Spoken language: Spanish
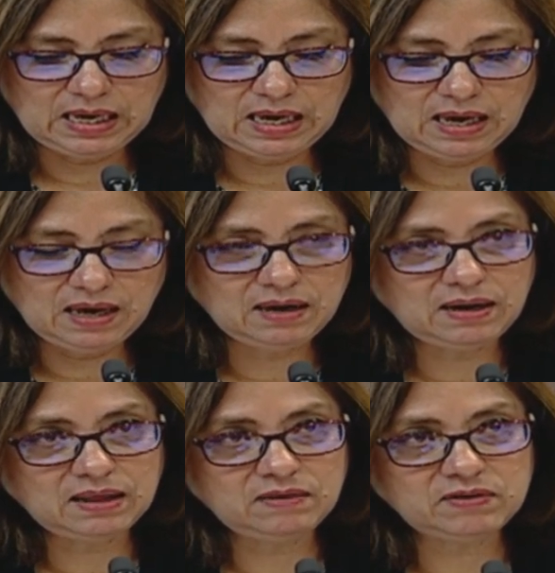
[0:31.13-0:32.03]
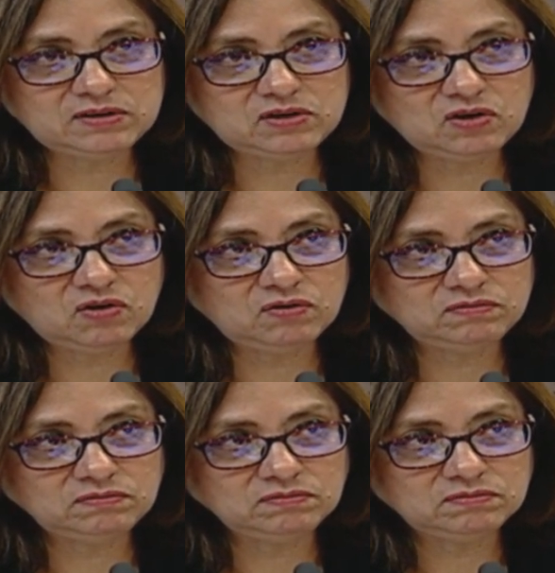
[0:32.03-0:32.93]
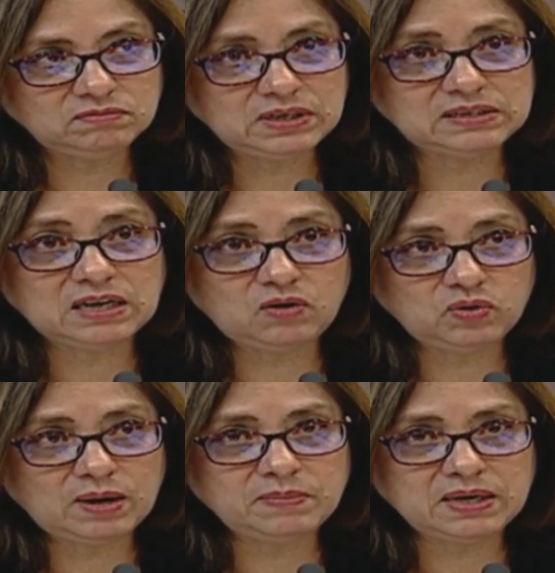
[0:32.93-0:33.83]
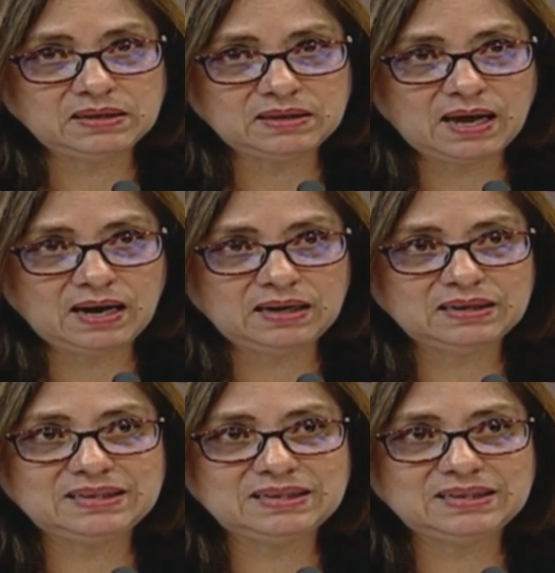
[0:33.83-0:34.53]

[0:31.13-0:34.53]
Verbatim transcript: En la División de Salud Ambiental,